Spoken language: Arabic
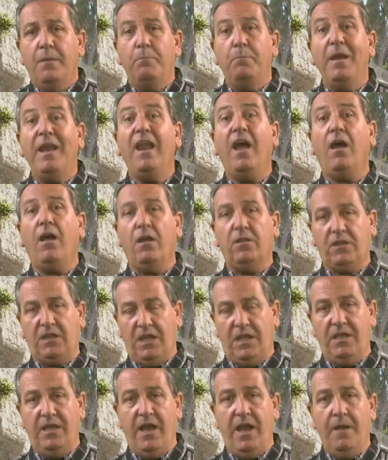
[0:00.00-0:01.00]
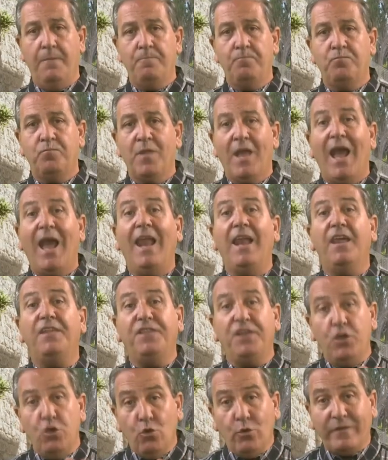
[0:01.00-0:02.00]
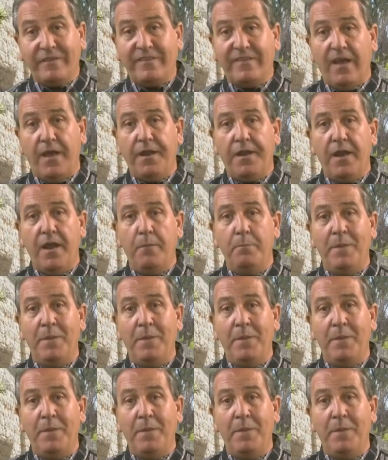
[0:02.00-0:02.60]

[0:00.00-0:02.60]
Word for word: بلا خطية الذي يكسر